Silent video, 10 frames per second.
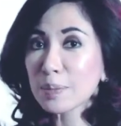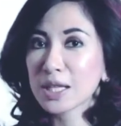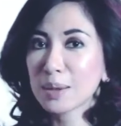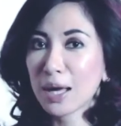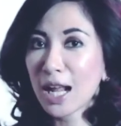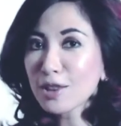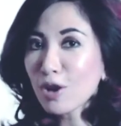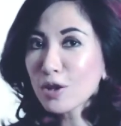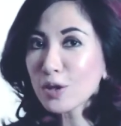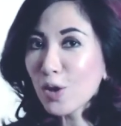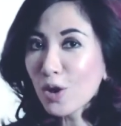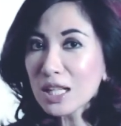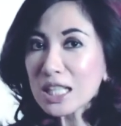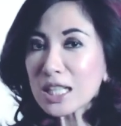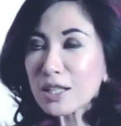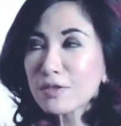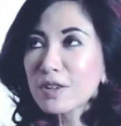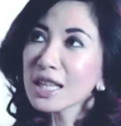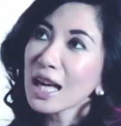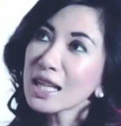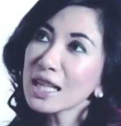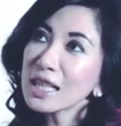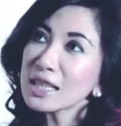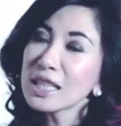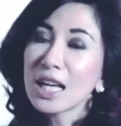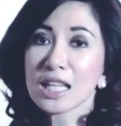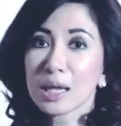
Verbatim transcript: seperti maraton, golf, tenis.